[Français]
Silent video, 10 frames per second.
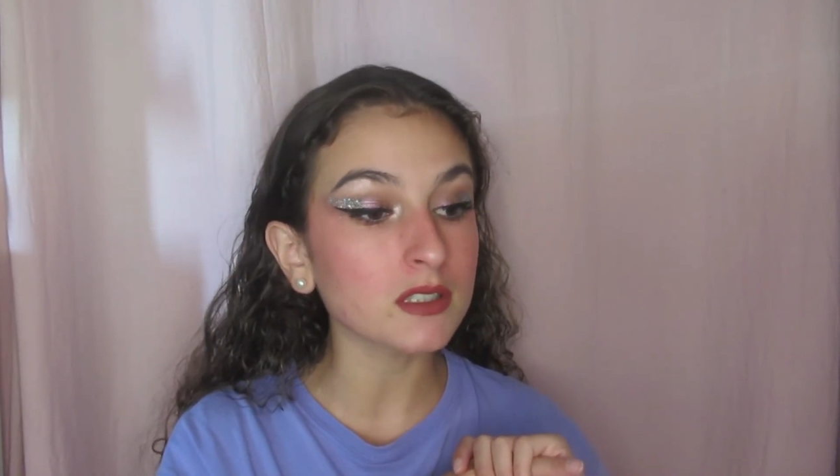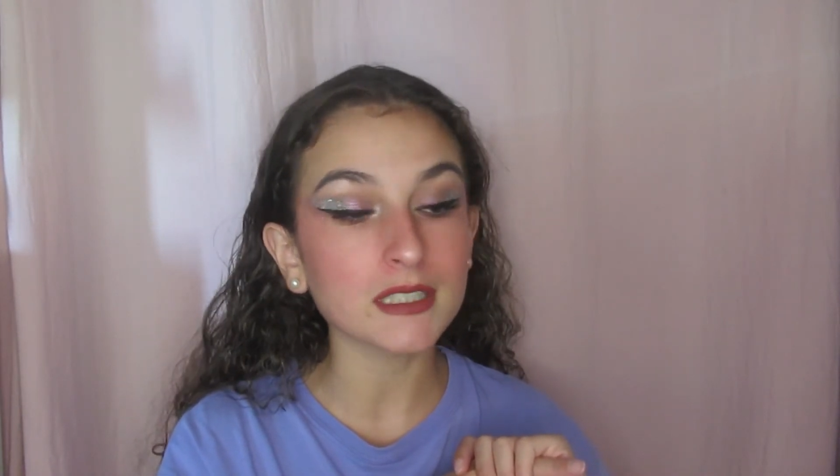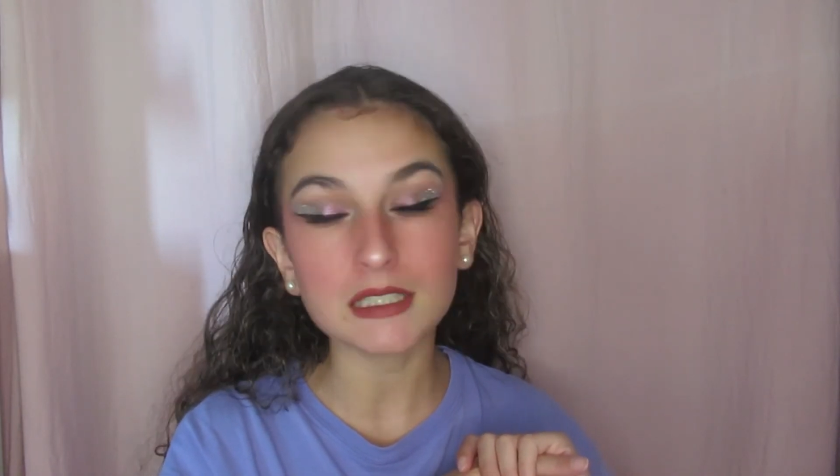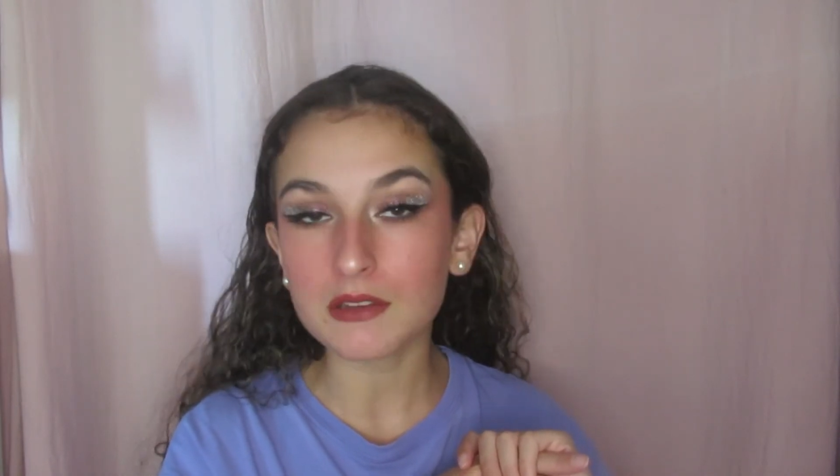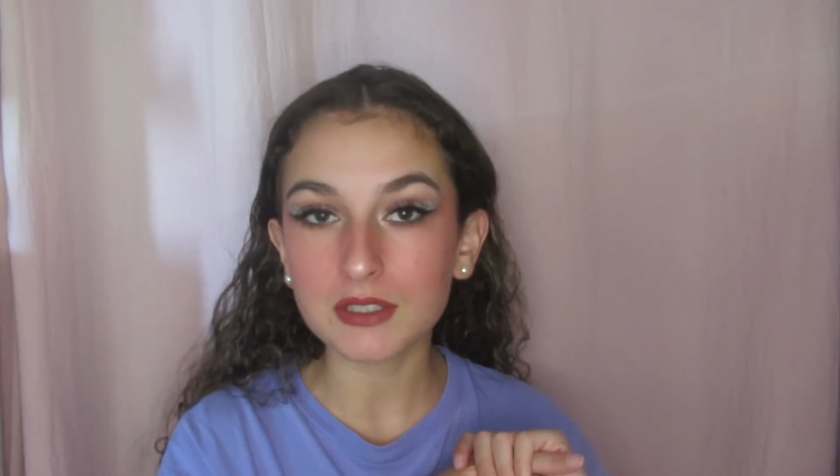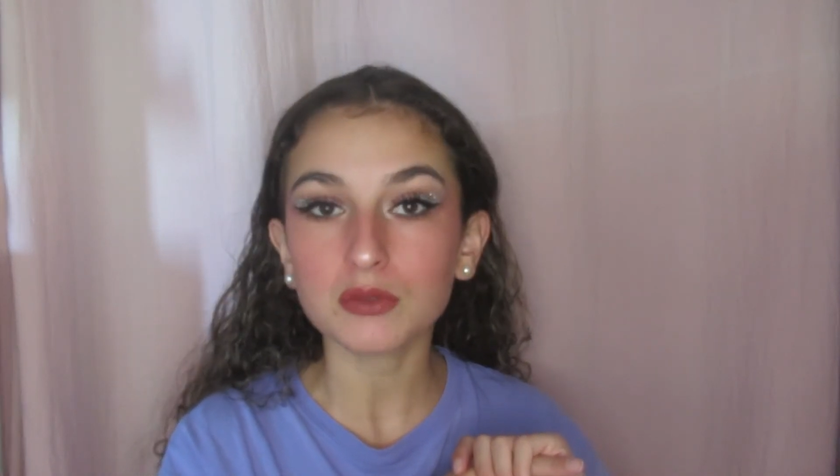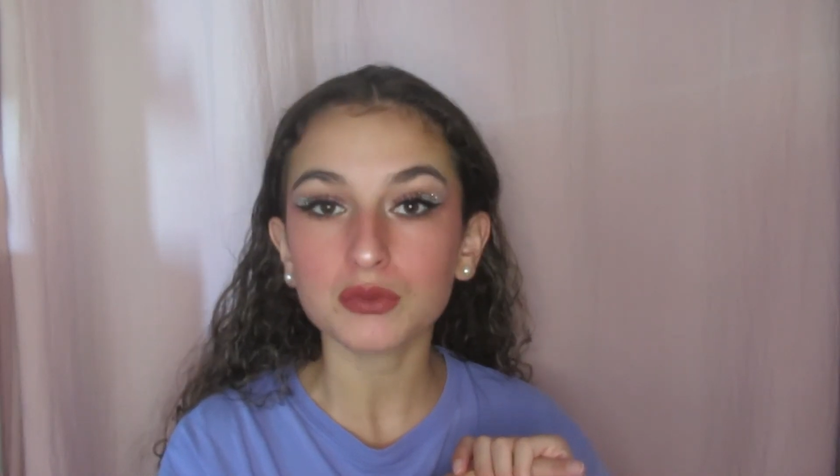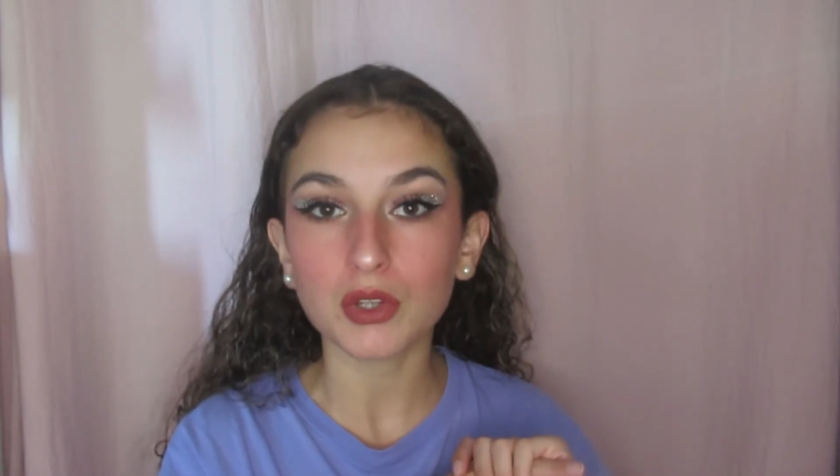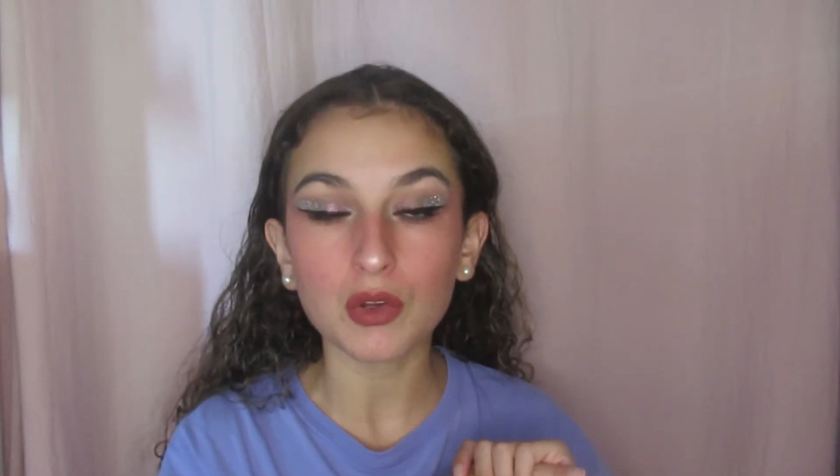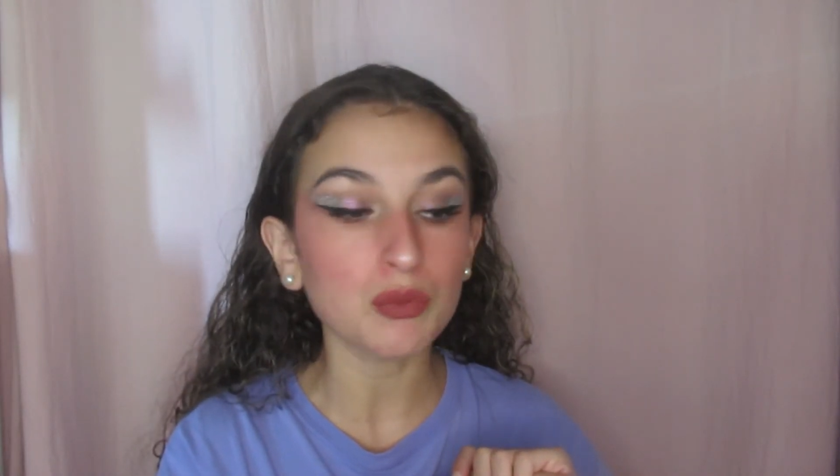que déjà ça faisait
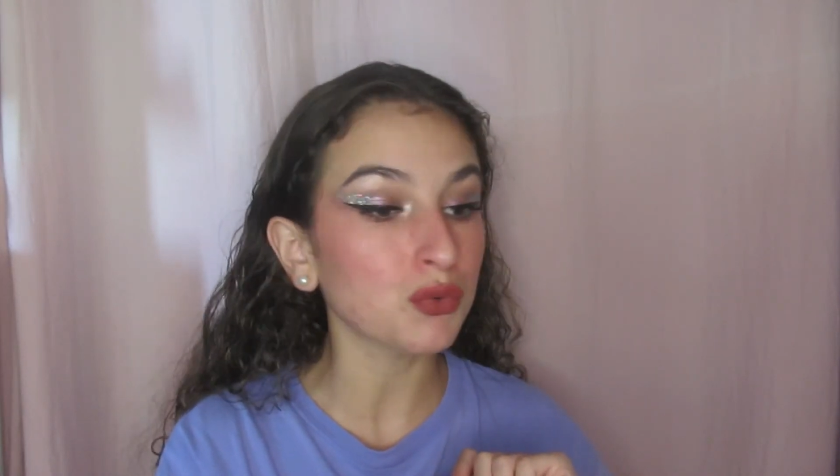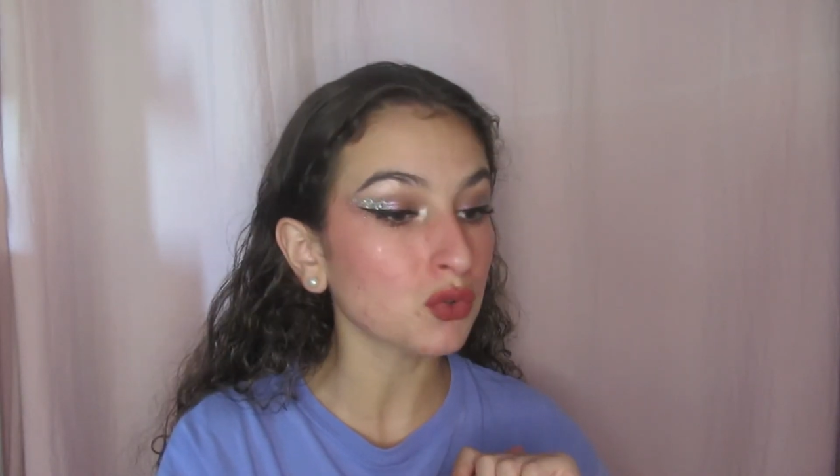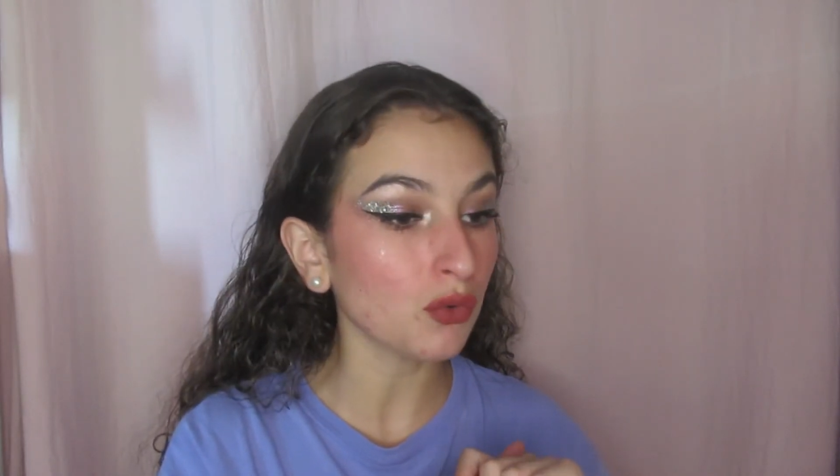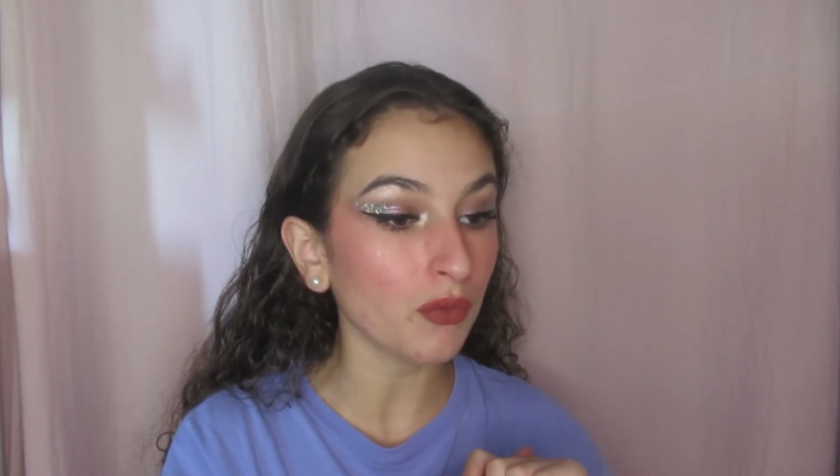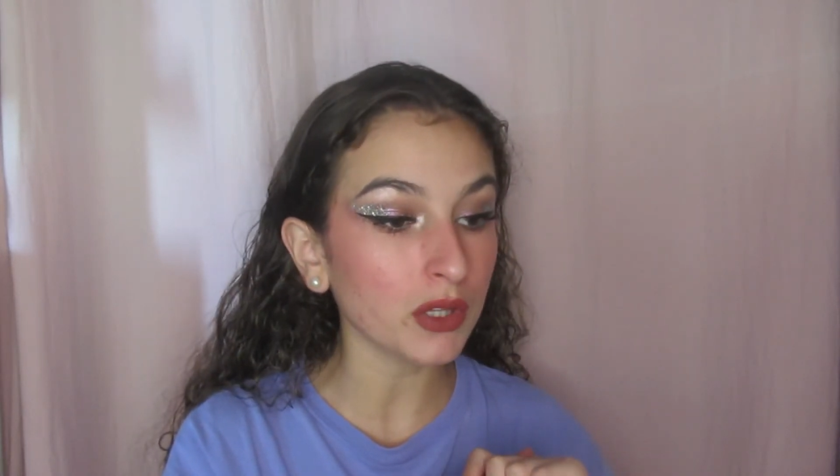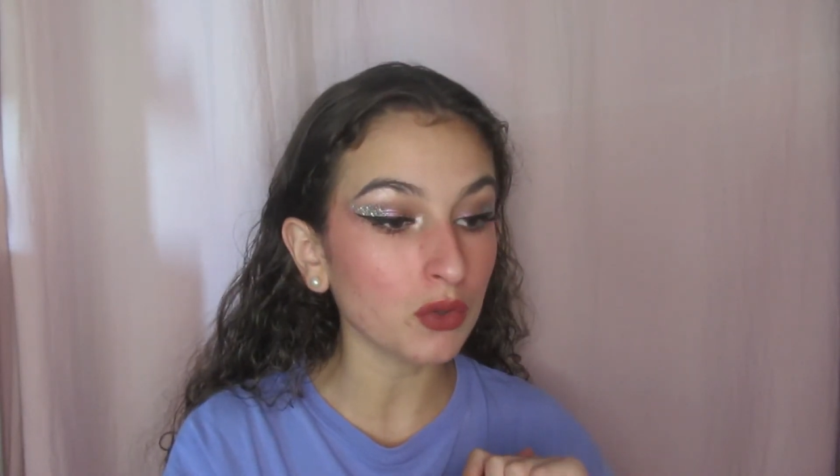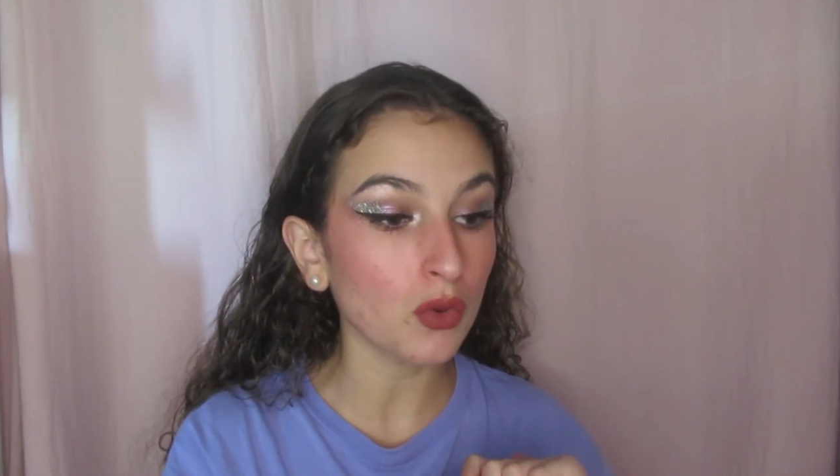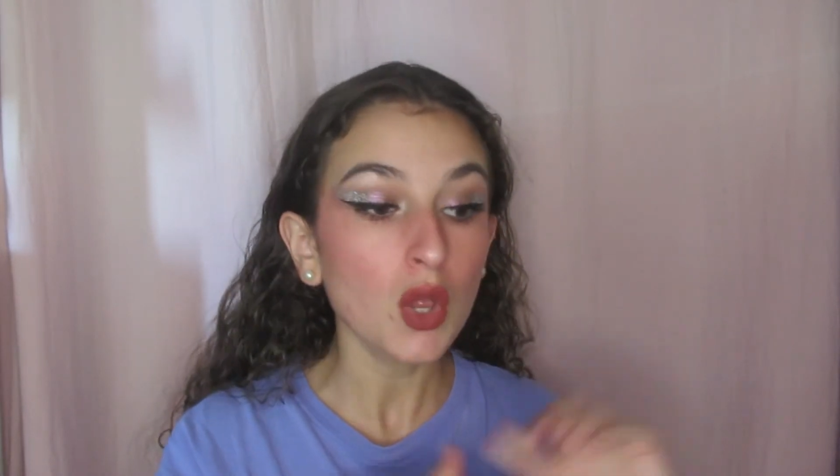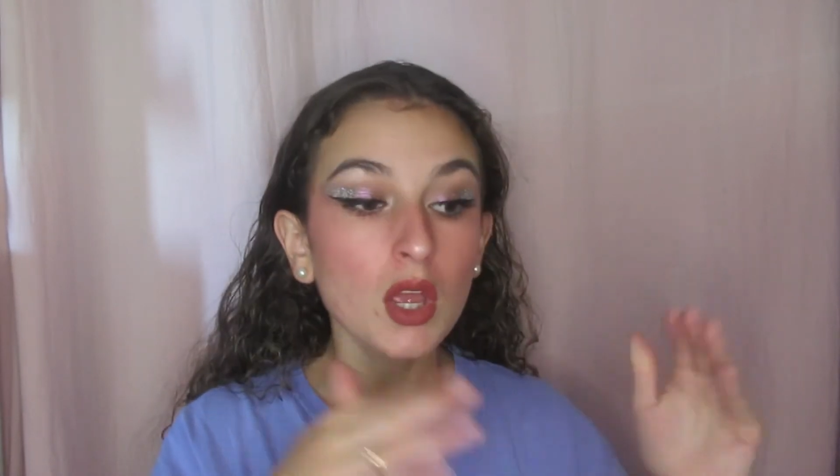longtemps et puis je trouve en fait que